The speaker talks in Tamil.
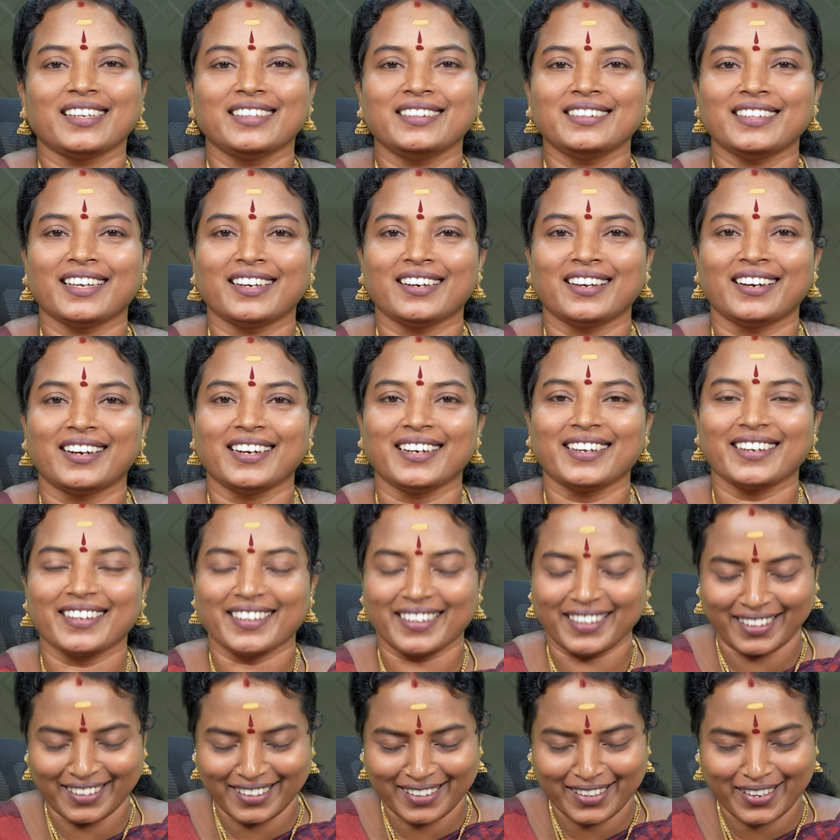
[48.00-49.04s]
இந்த நாள்
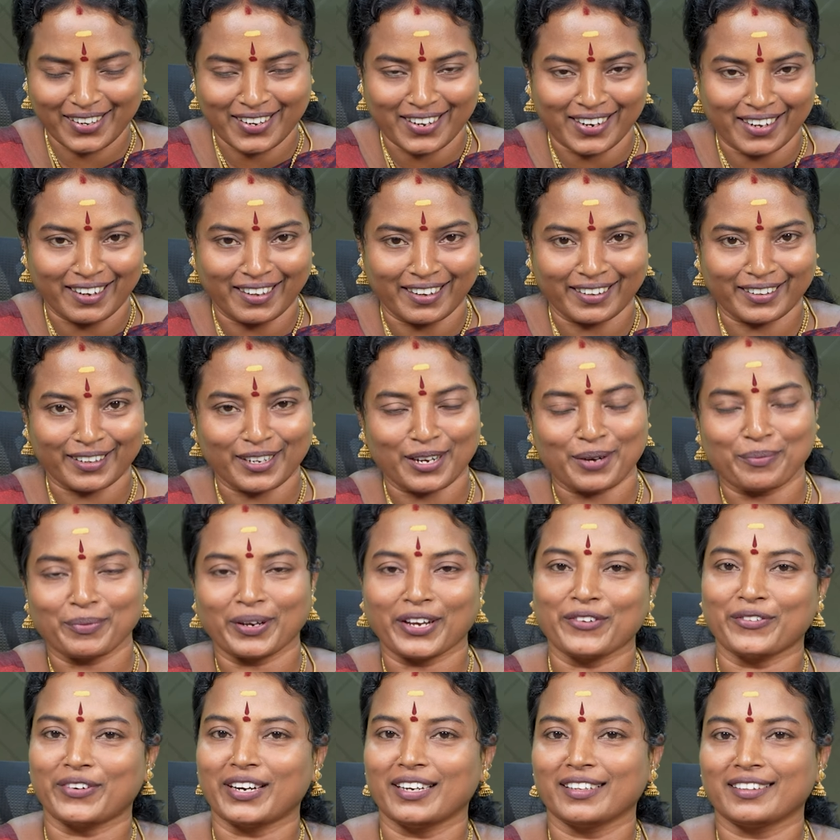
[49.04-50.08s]
இனிய நாளாக
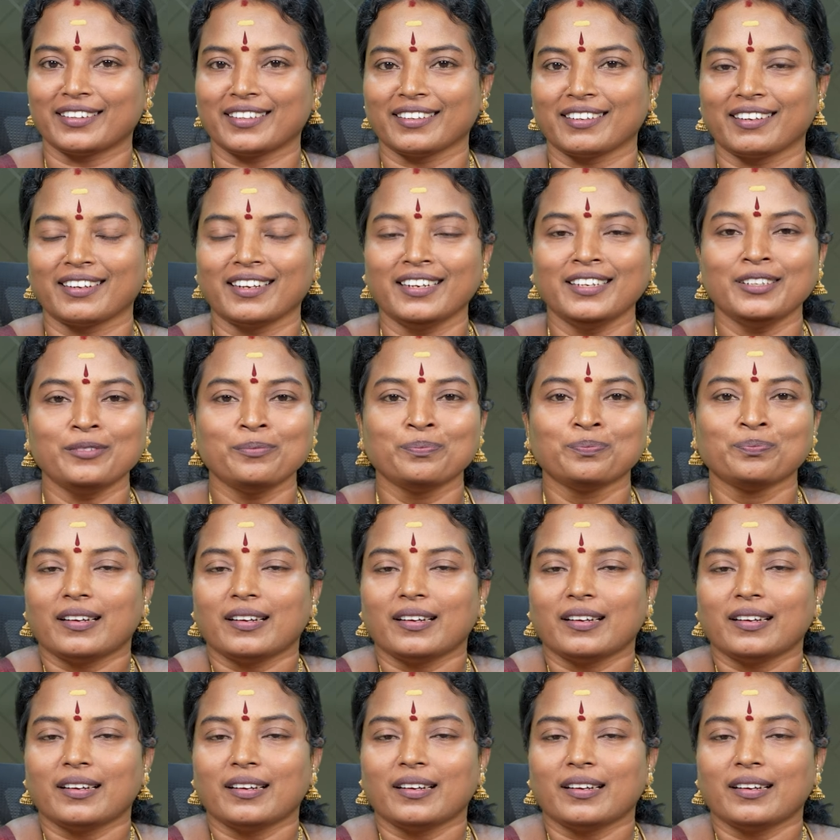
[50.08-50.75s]
அமைய வாழ்த்துக்கள்